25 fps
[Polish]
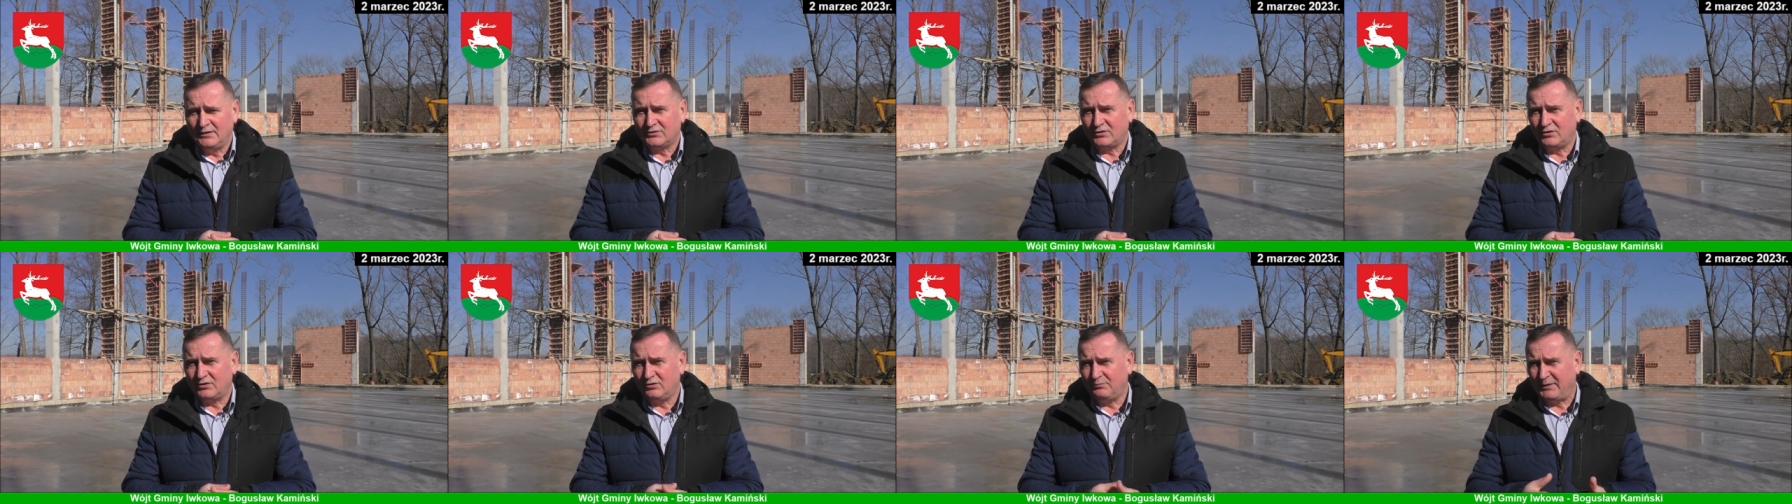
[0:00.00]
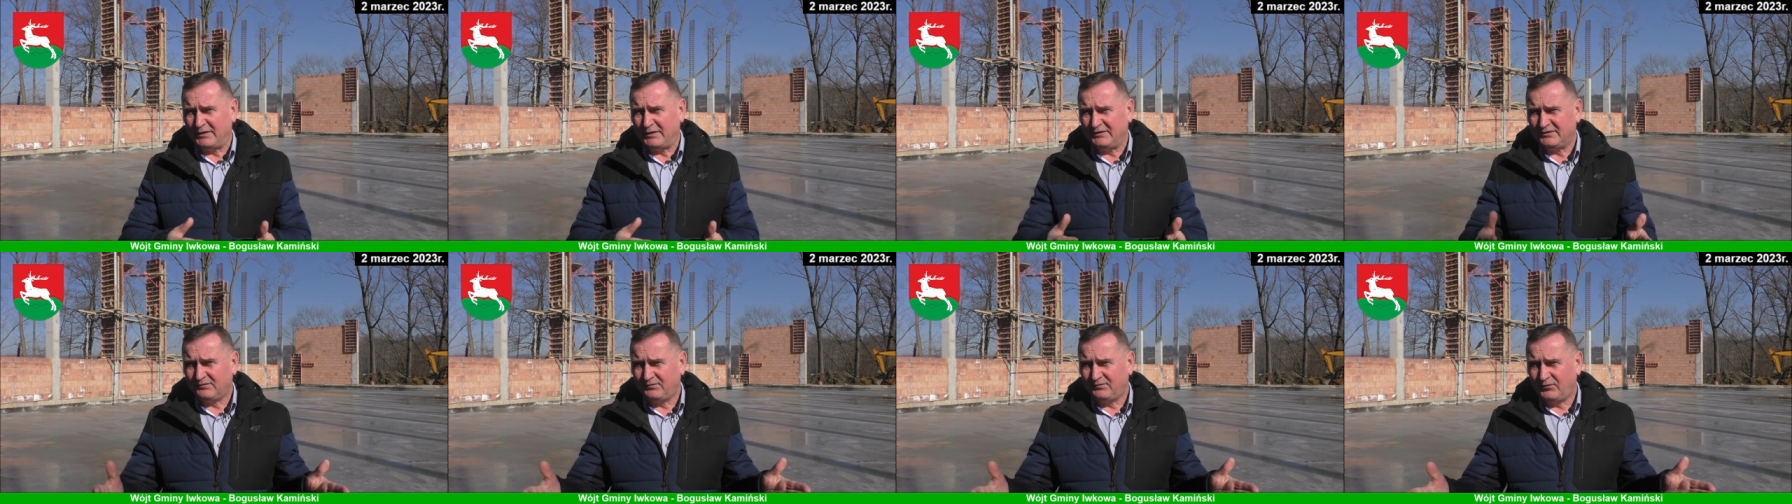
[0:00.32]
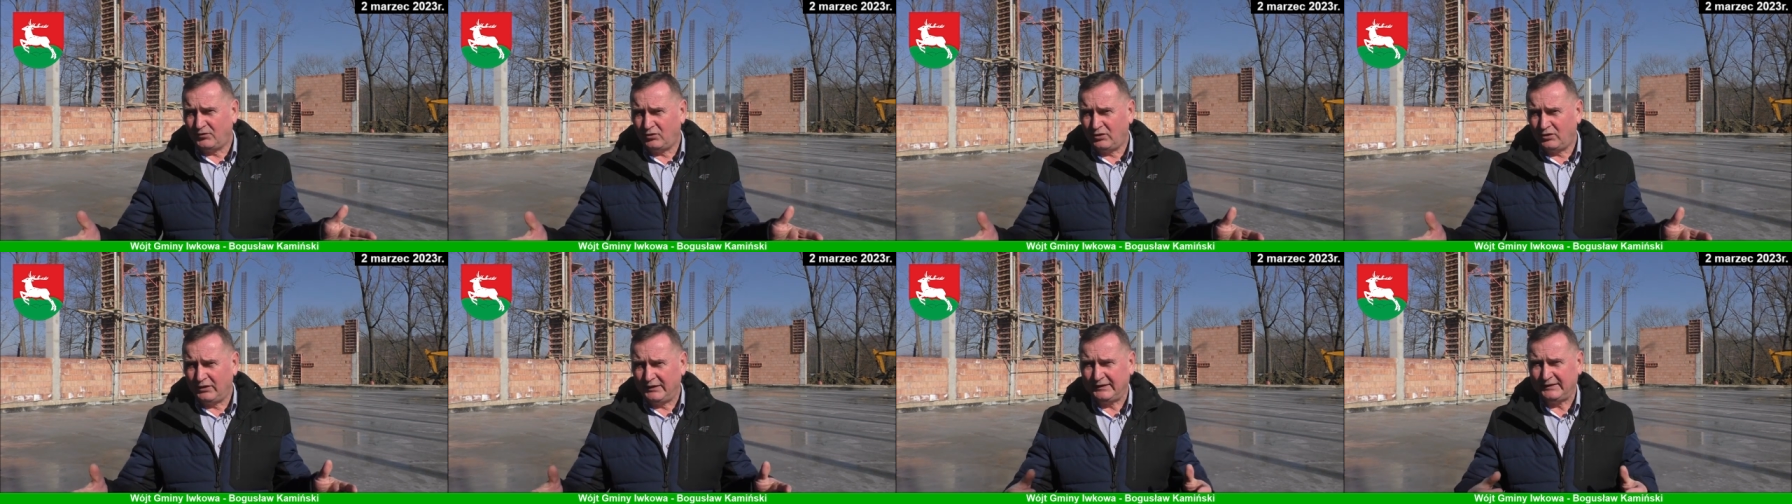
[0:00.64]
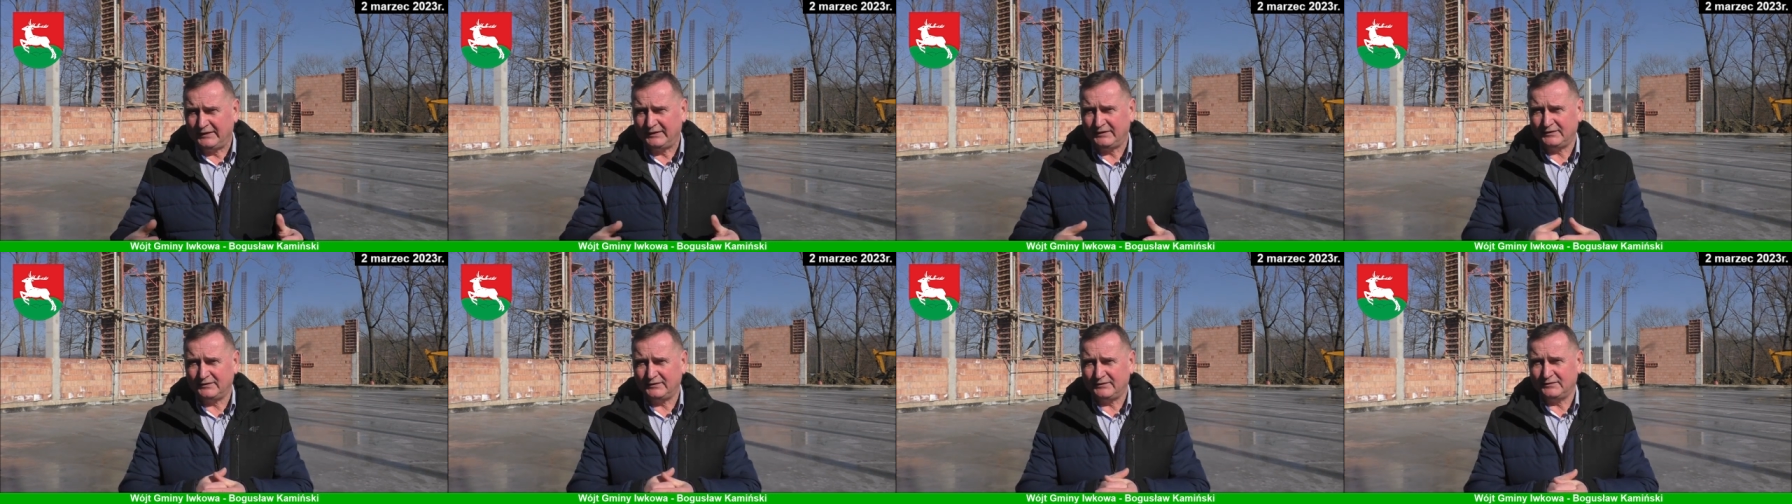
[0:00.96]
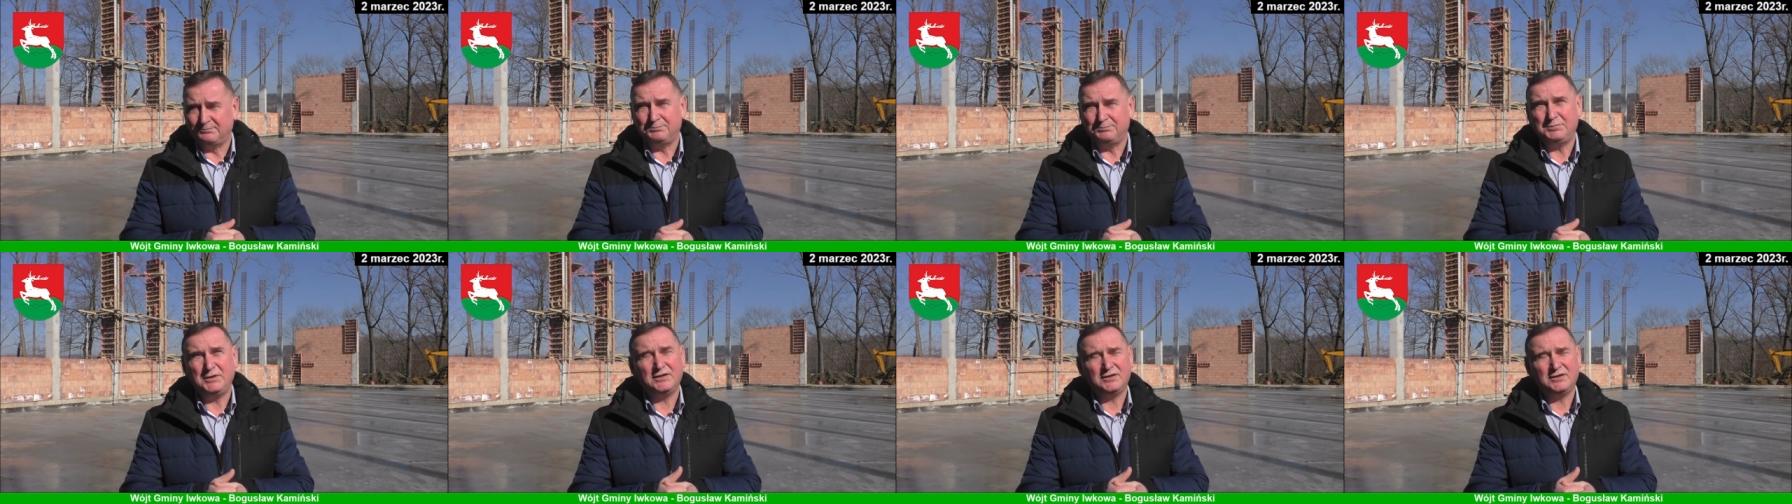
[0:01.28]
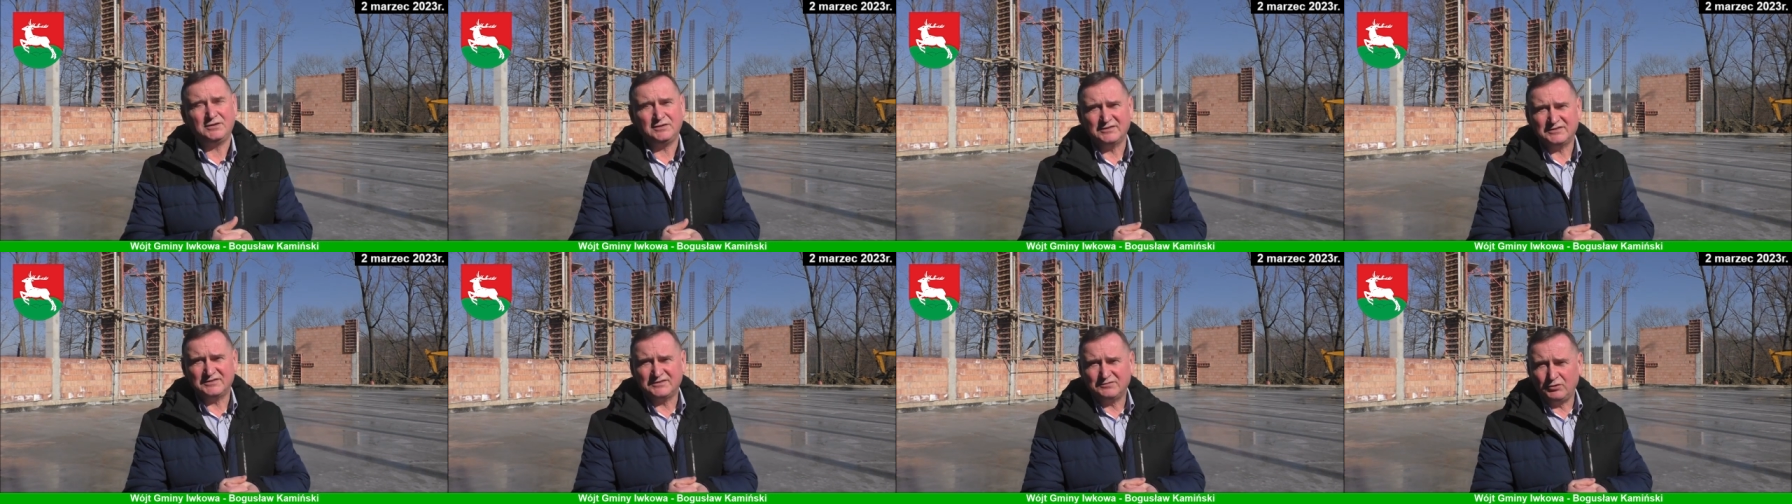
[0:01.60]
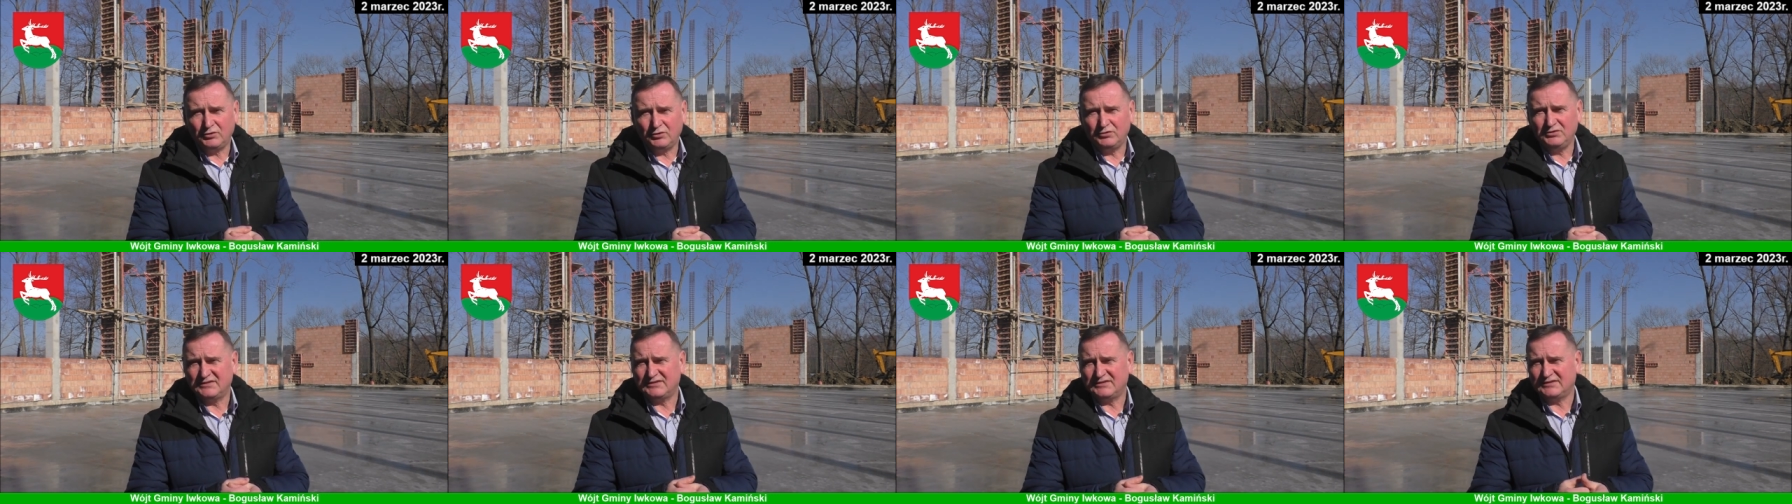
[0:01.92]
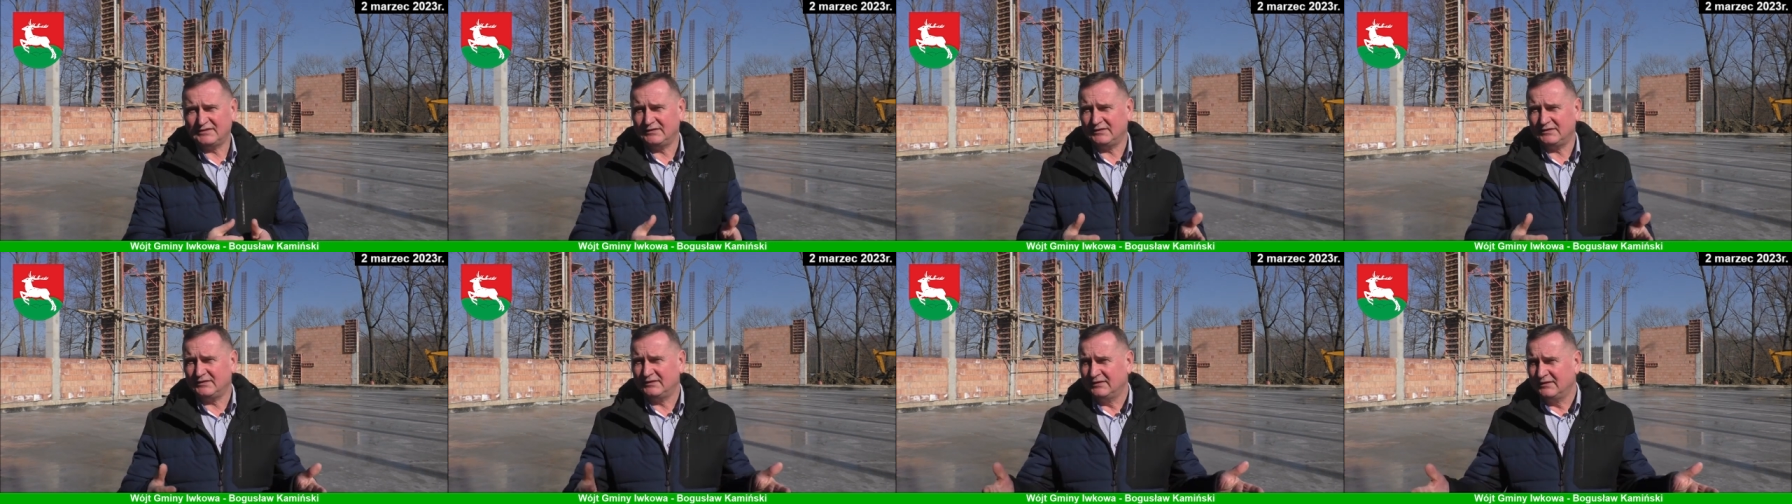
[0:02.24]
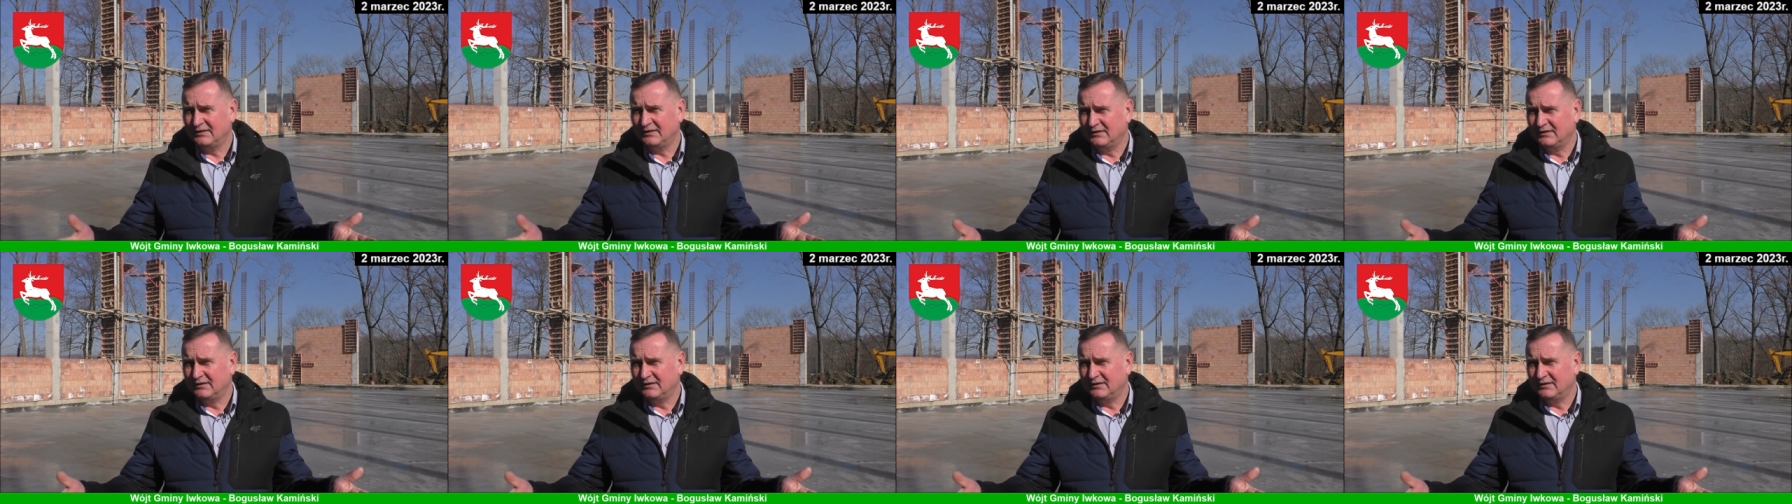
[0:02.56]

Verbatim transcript: Szanowni Państwo, y, piękne słońce,